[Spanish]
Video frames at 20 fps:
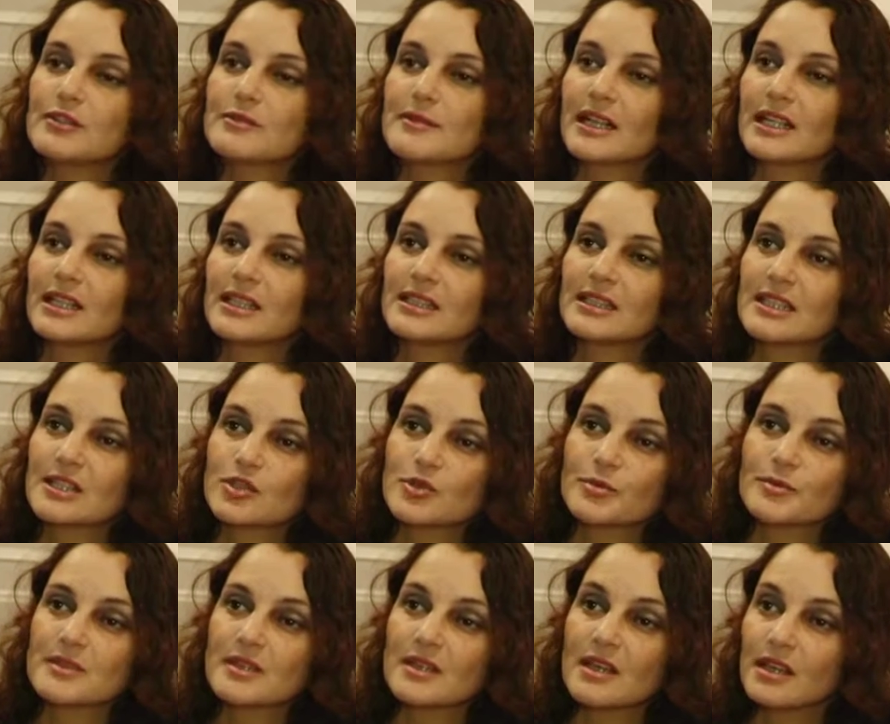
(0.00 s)
Volkswagen está
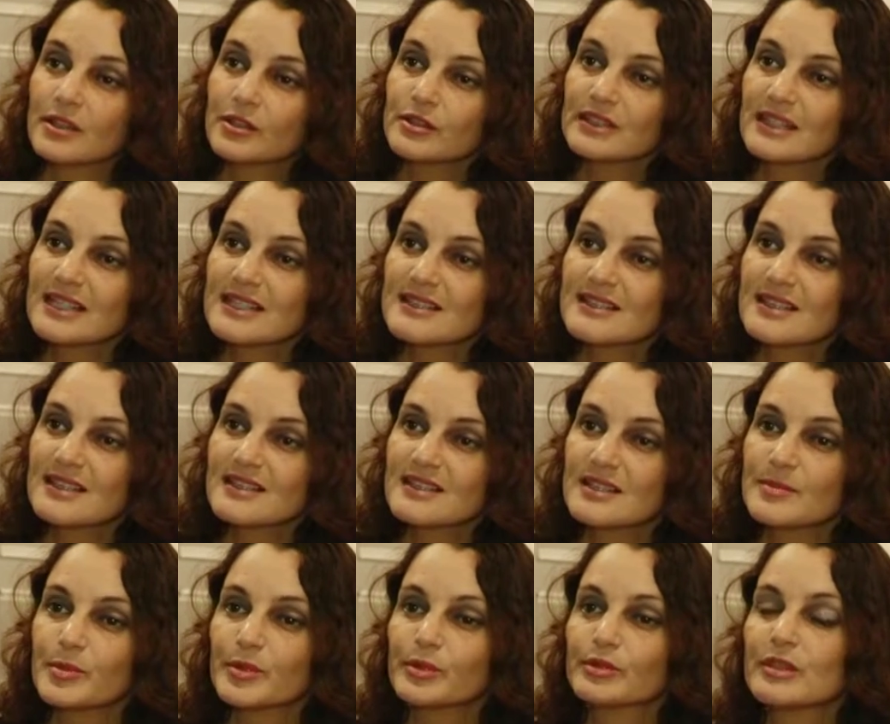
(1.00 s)
subsidiando
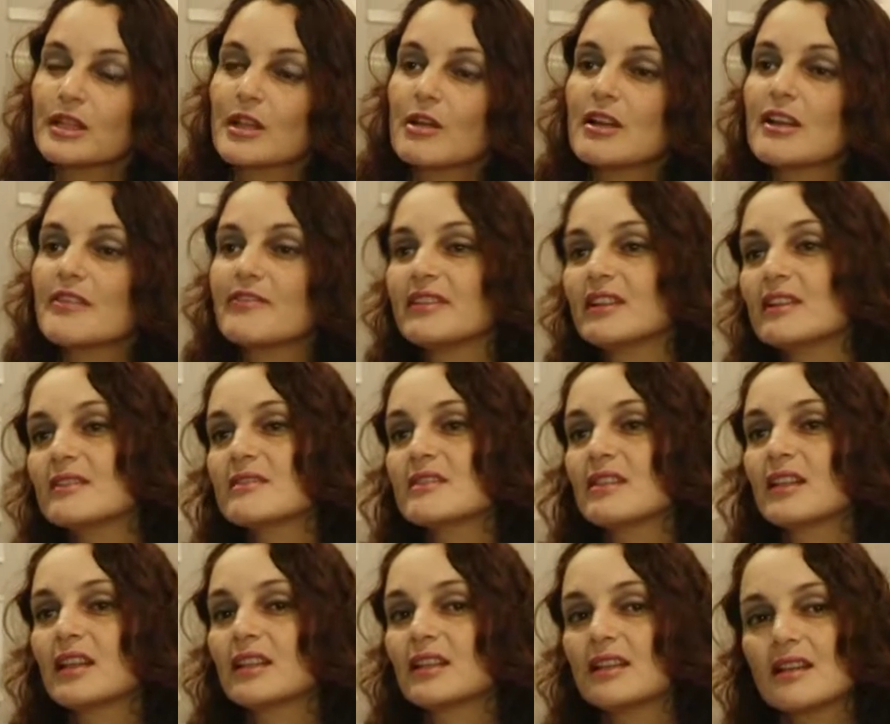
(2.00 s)
tasas y por otro lado la
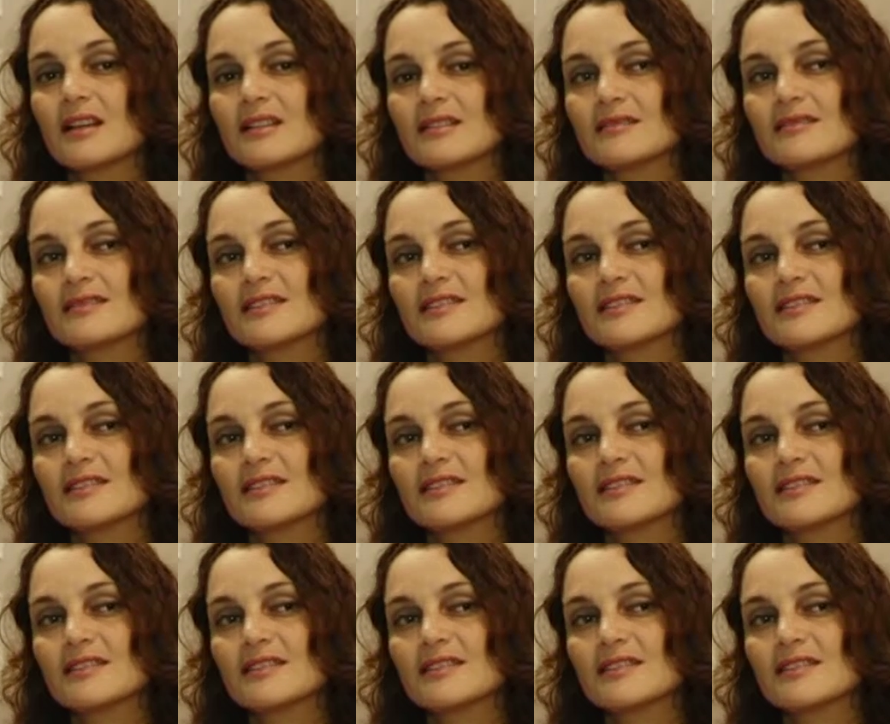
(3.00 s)
financiera está